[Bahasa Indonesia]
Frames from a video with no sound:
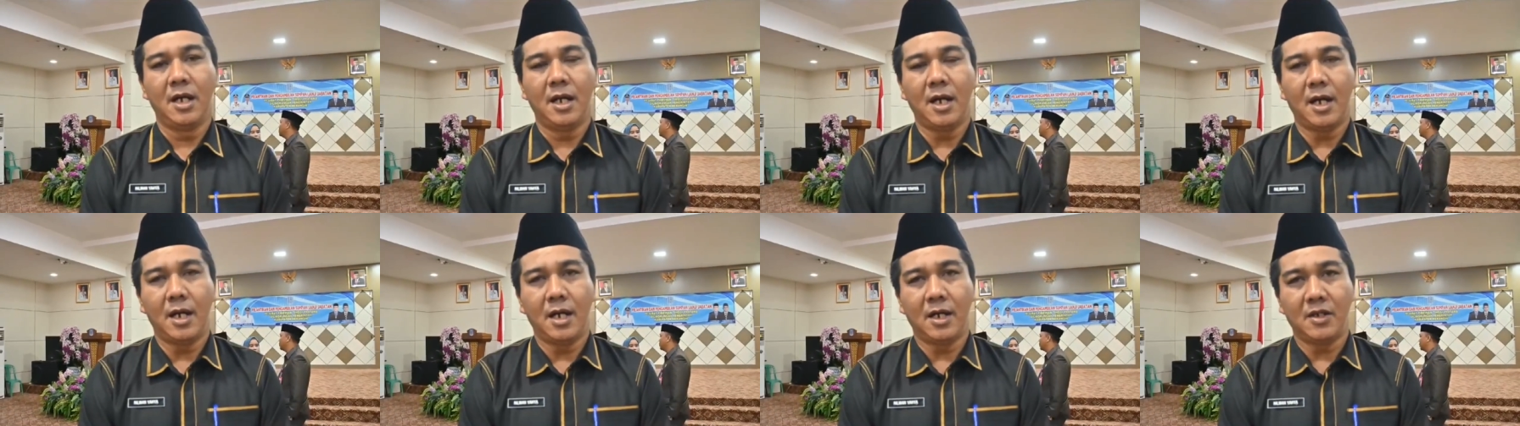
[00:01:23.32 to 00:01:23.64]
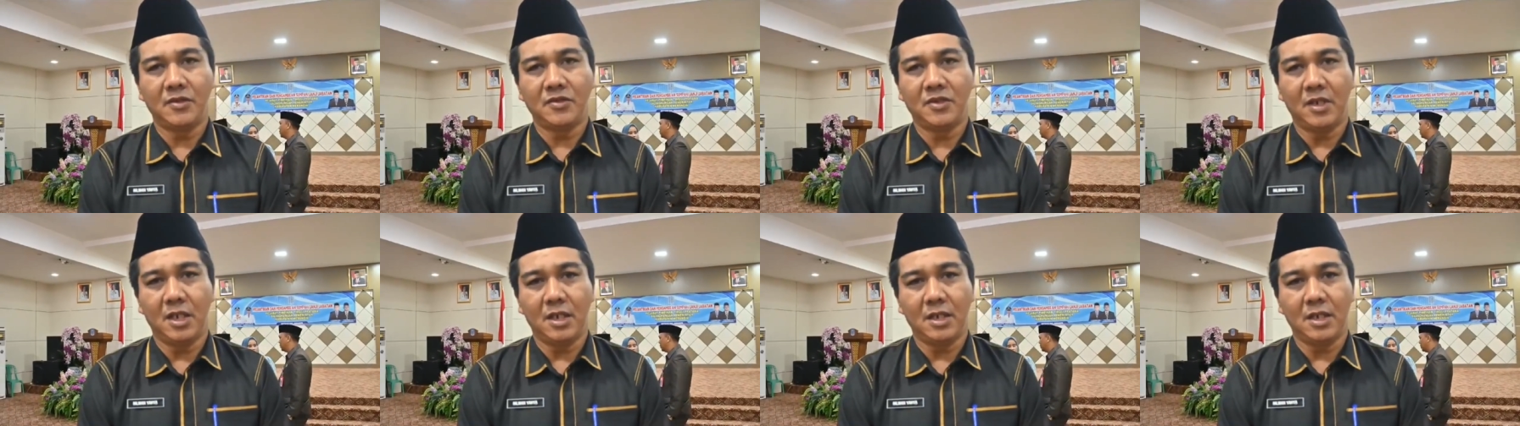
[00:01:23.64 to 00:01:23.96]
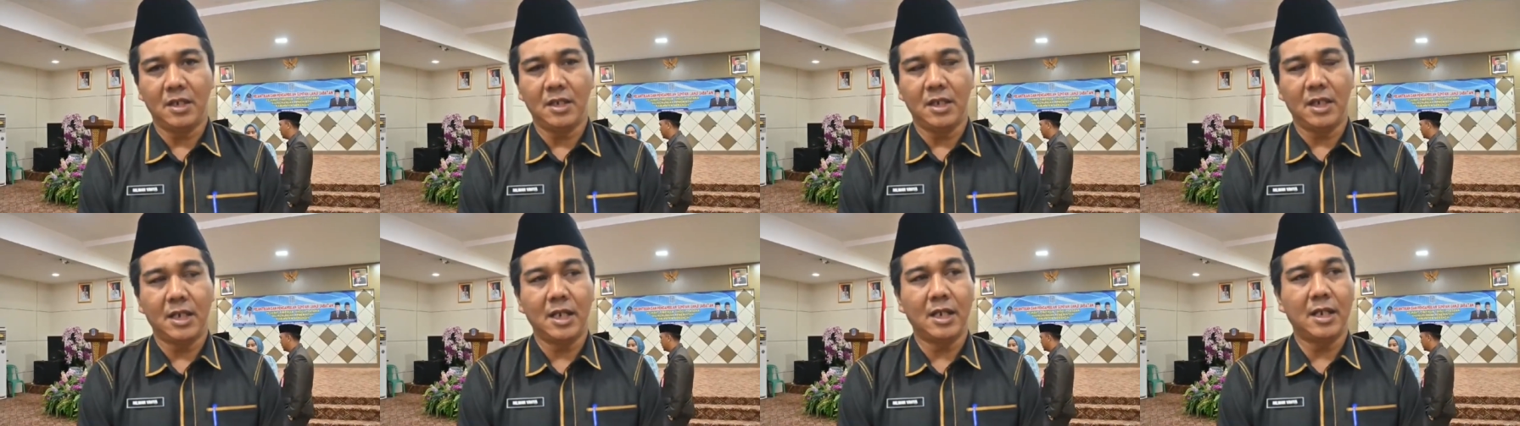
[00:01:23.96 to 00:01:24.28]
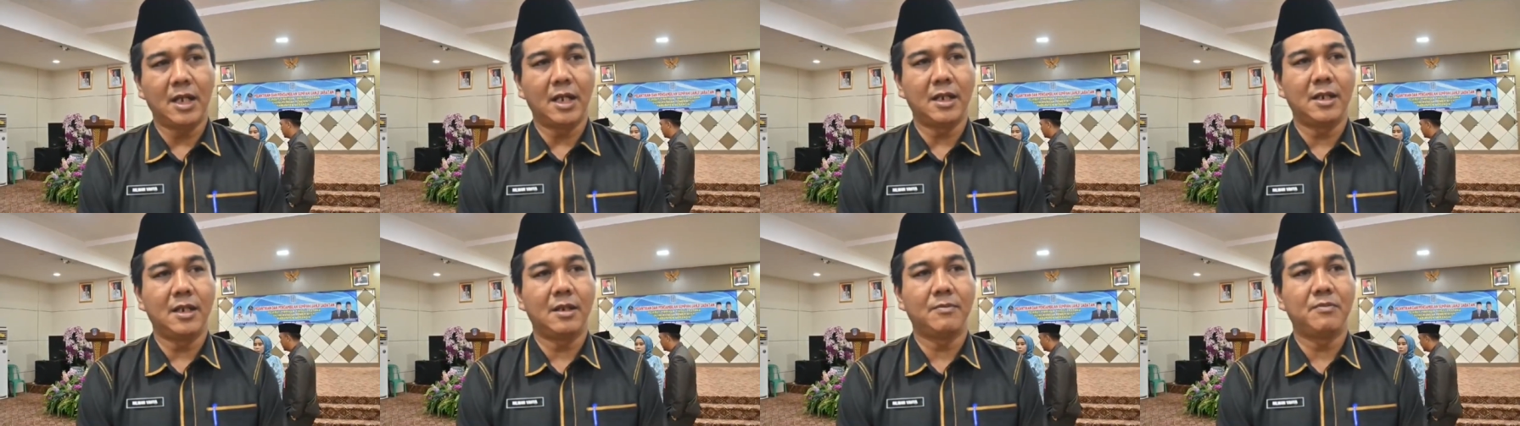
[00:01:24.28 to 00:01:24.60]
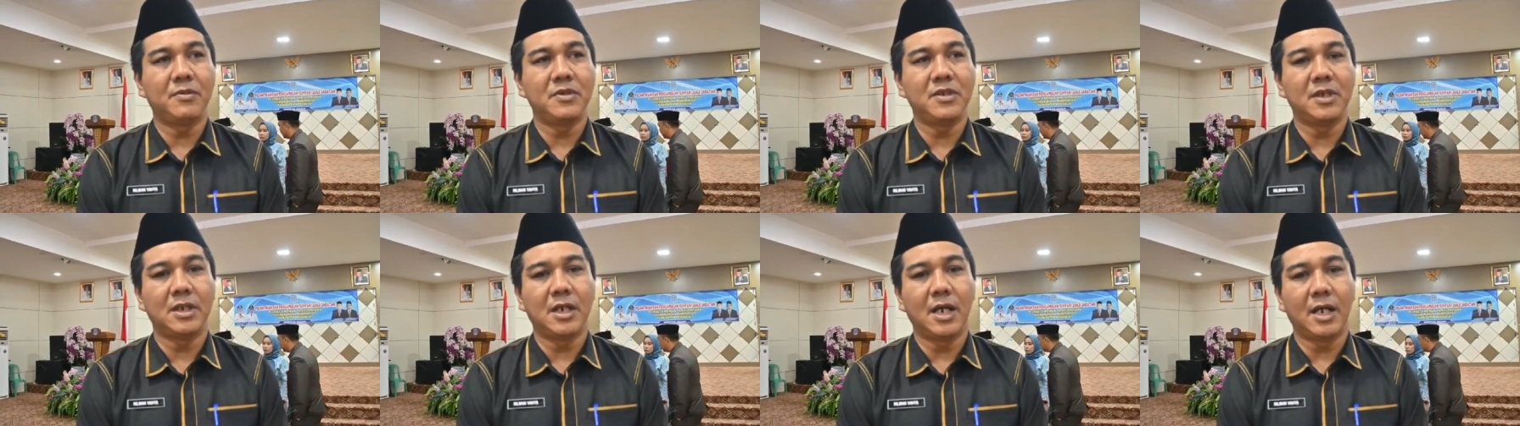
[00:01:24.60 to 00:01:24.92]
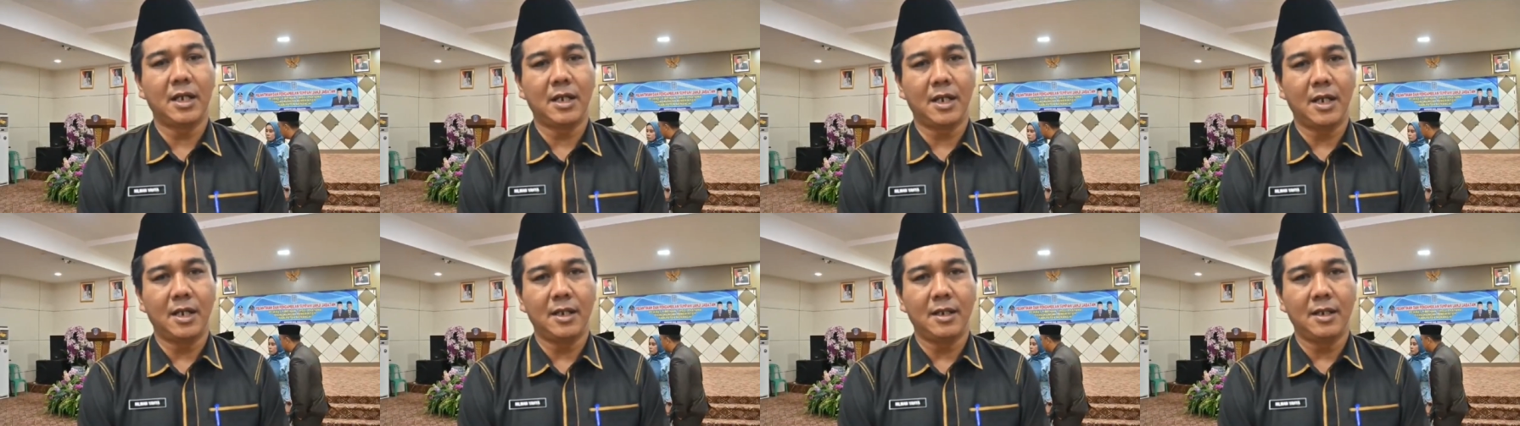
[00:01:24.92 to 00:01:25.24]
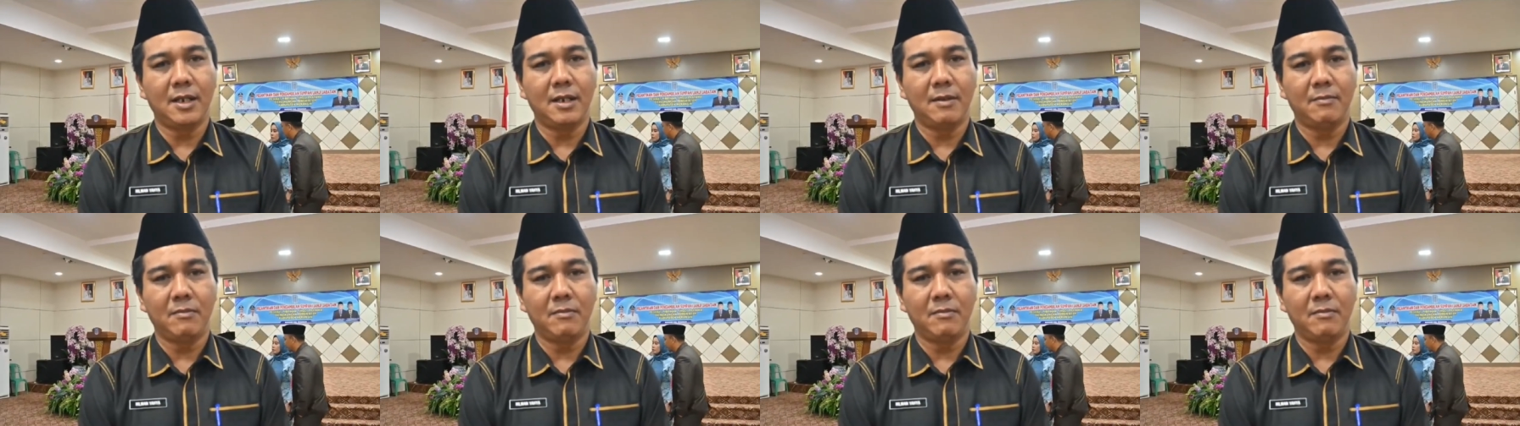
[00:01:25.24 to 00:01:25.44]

ASN ini kan ada penyegaran,